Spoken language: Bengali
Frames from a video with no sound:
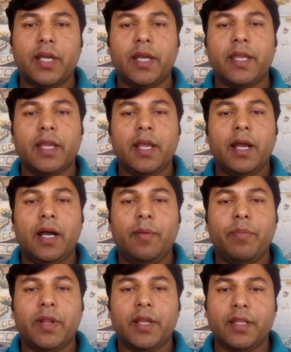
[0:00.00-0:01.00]
তাই
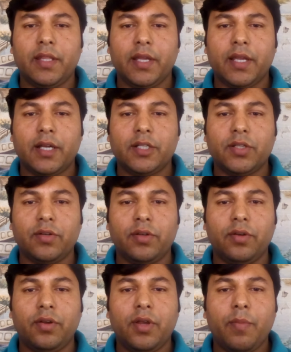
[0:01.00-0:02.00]
আপনাকে দেখার জন্য